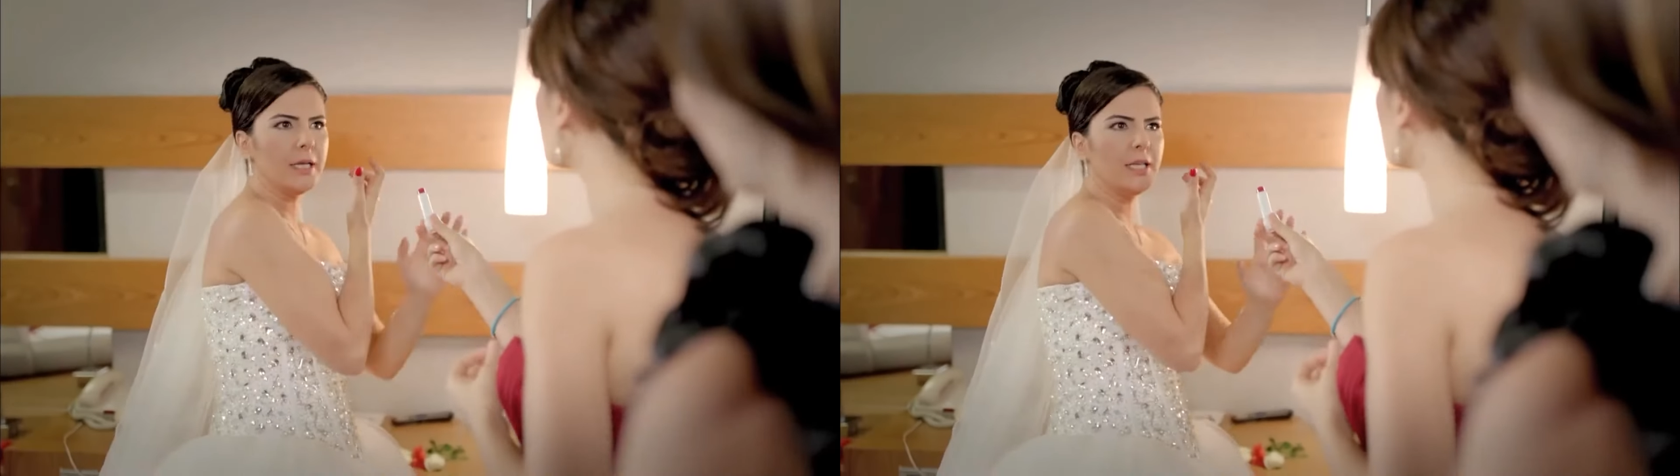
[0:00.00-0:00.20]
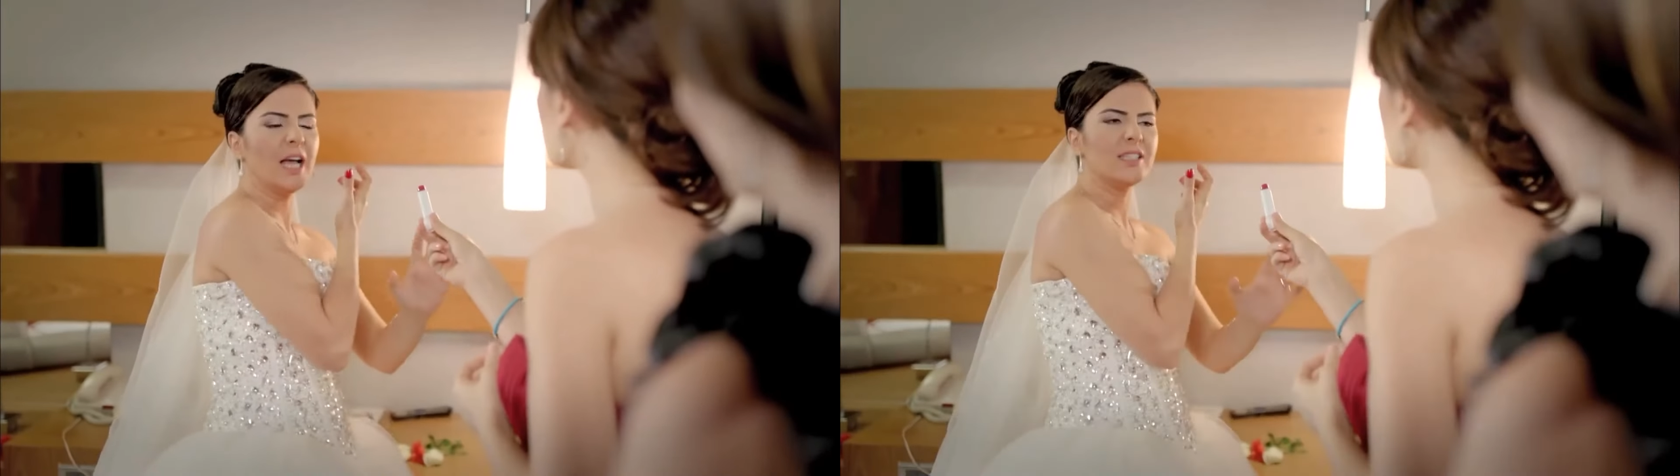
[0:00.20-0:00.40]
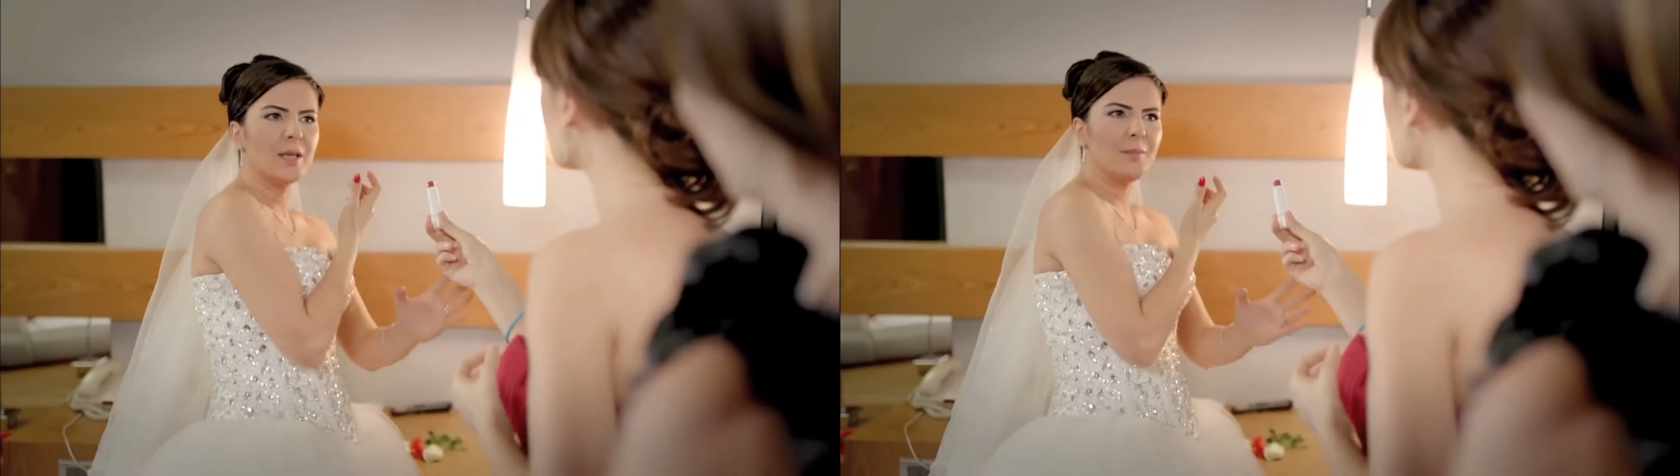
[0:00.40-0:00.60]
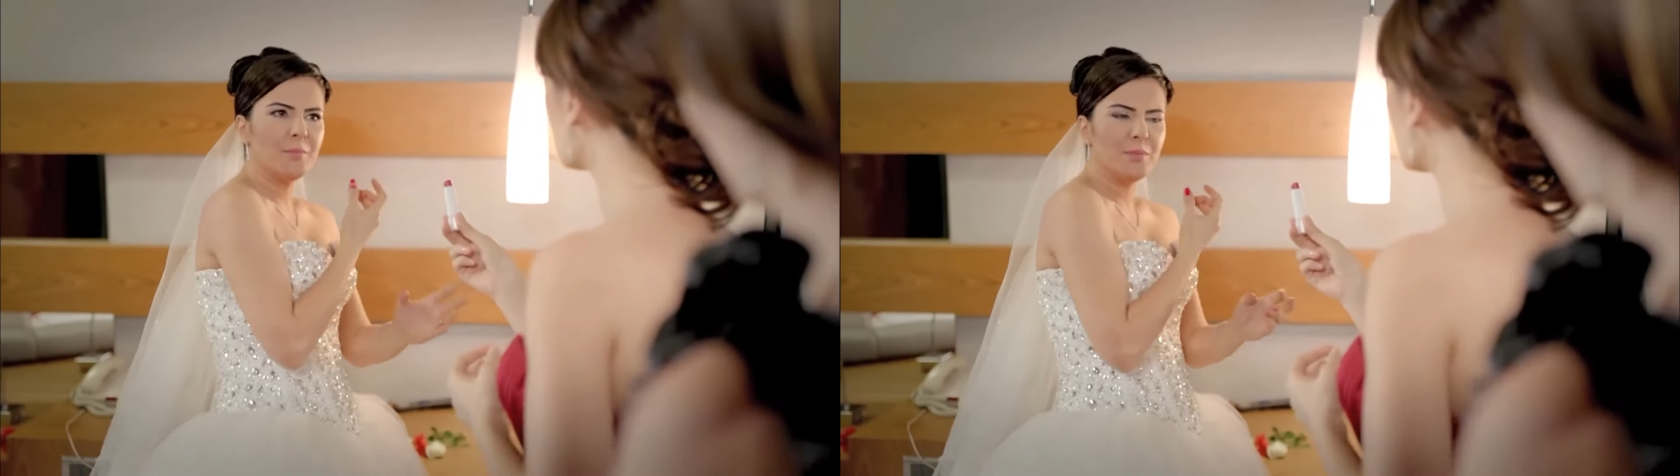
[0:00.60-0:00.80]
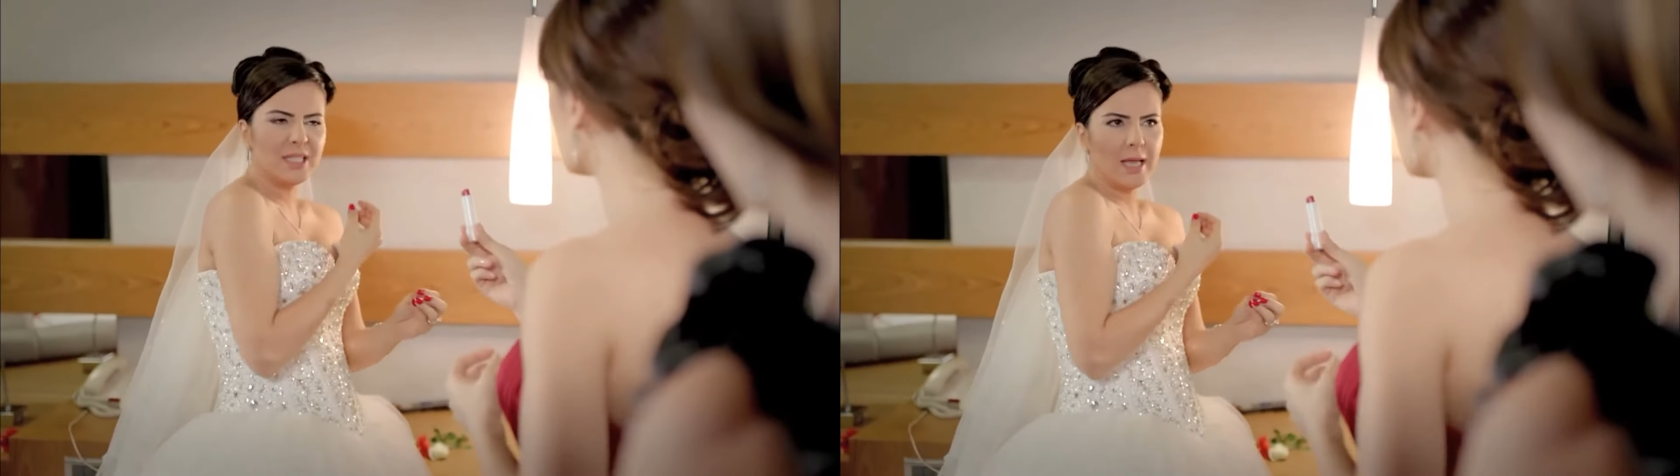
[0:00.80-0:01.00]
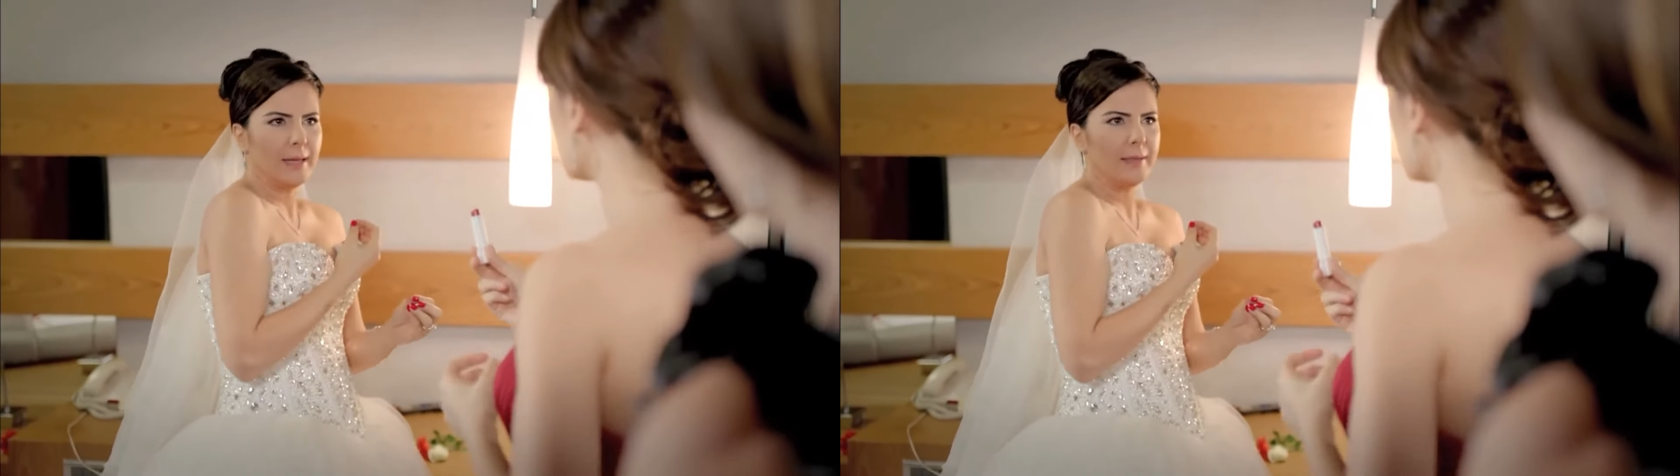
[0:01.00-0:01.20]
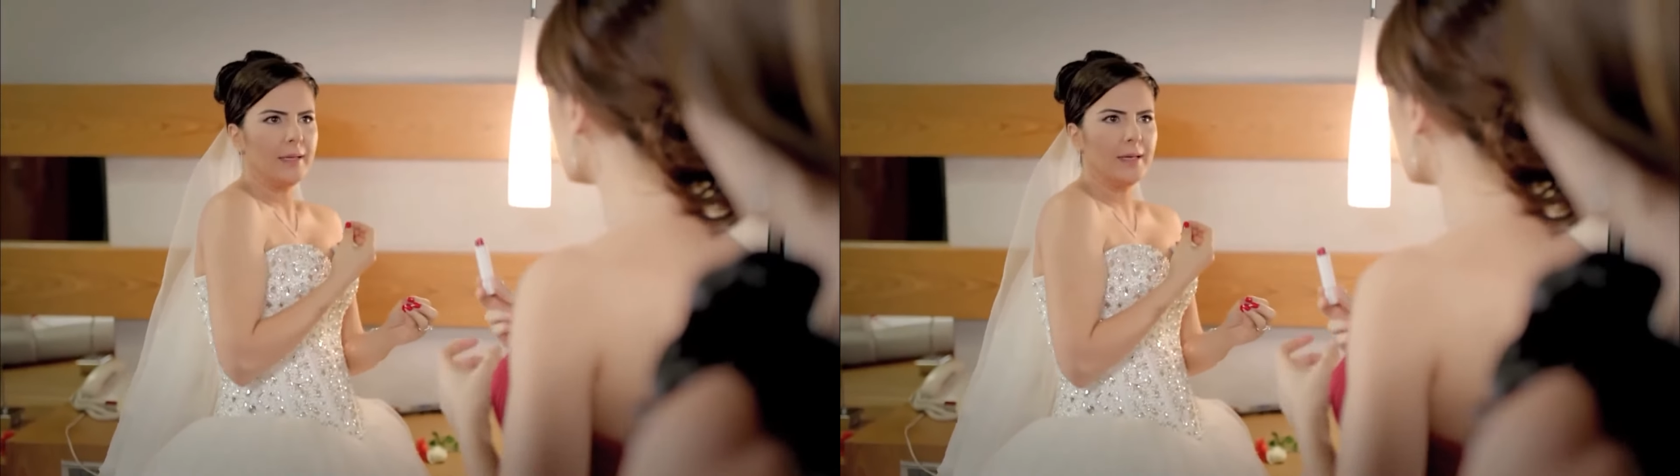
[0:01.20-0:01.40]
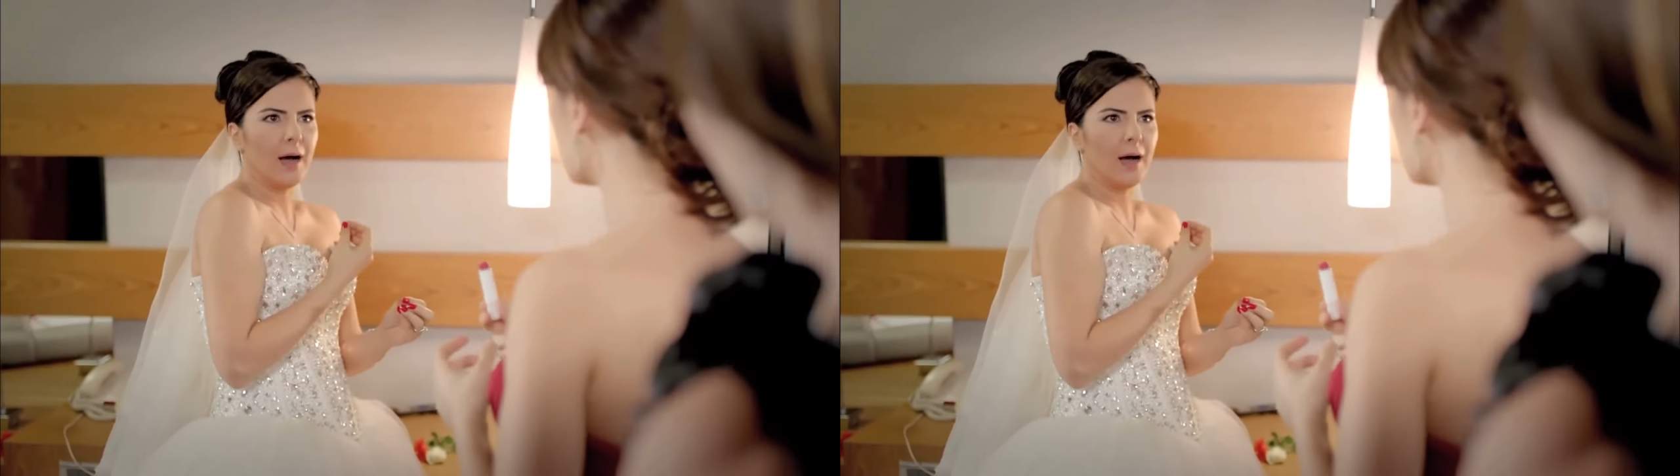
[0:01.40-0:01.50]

روقي ياسمين بس ثانيه